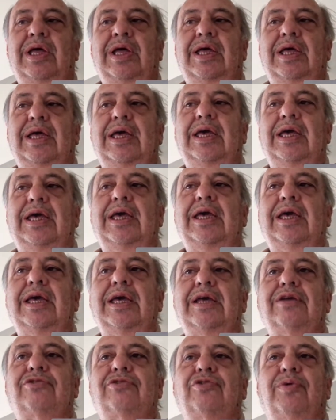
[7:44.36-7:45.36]

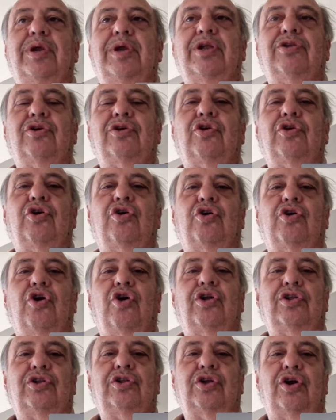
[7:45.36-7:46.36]
Y sobre todo los
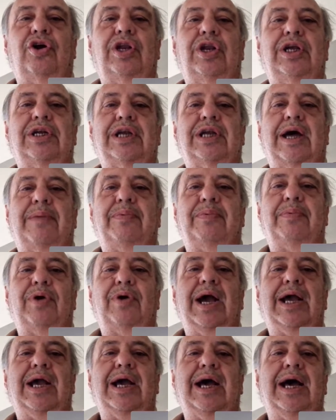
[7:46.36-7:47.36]
controles
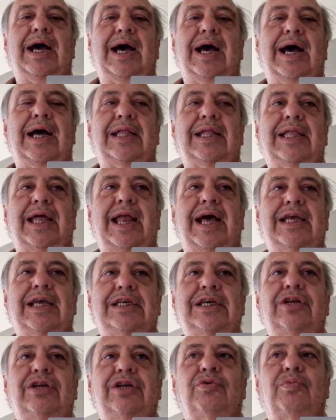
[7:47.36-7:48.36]
rápidos. Acá están
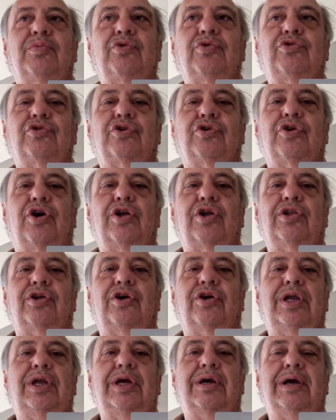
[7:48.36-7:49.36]
haciendo muchos
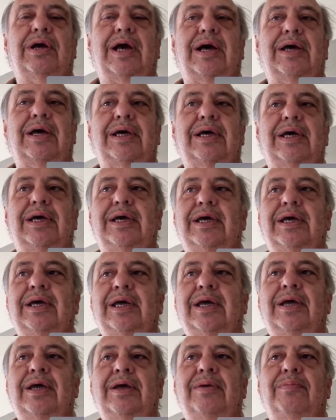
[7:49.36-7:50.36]
controles. Eh,
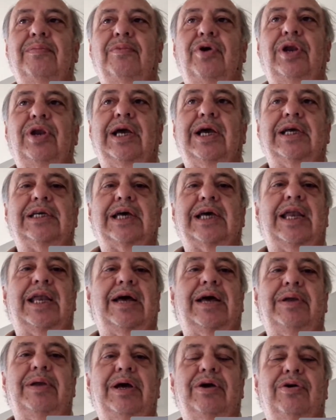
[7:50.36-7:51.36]
Mónica
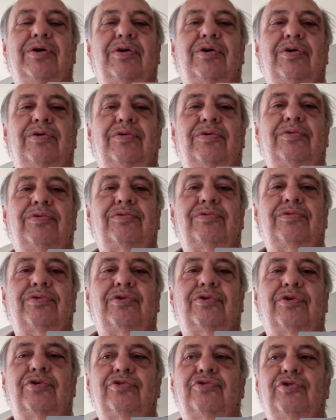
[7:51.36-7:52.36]
Zanabria
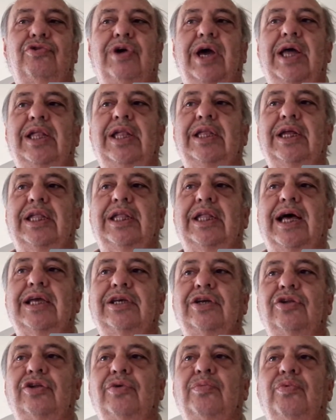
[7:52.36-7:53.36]
con, su gente está
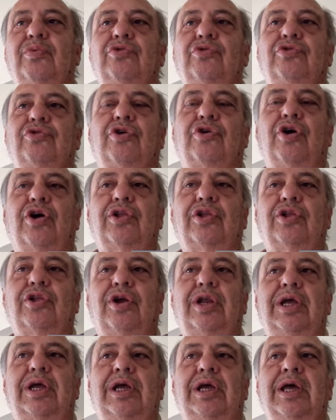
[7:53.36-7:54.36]
haciendo muchos
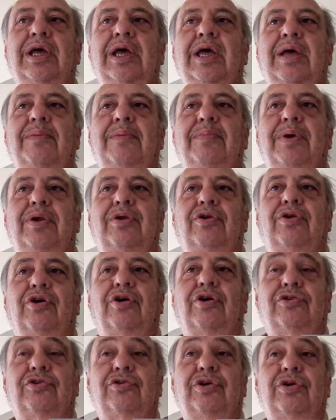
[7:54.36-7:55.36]
controles, pero
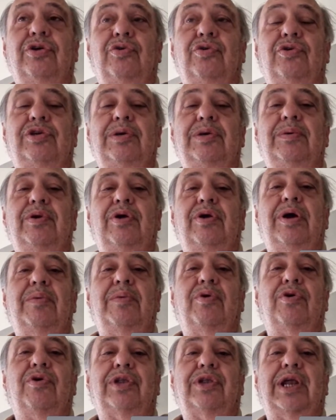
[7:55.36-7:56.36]
nosotros inclusive lo
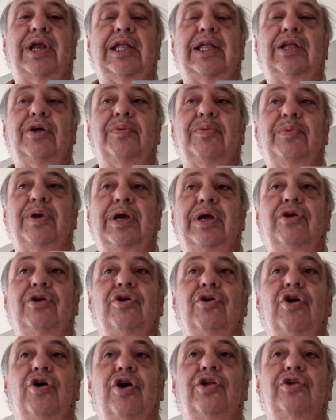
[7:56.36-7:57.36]
hemos contratado para que
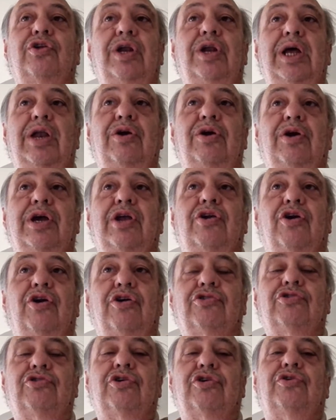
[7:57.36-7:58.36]
nos controle a los que
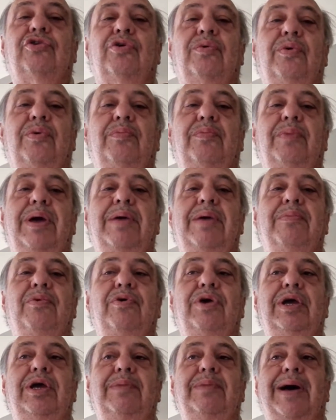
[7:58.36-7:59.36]
nosotros
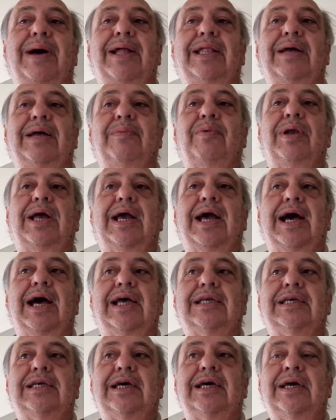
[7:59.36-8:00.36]
vemos y mandamos a la
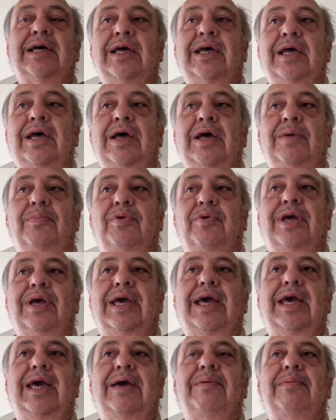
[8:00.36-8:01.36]
casa,
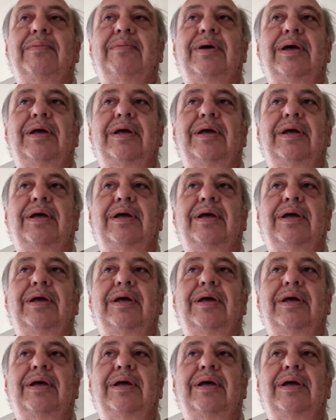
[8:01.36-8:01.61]
porque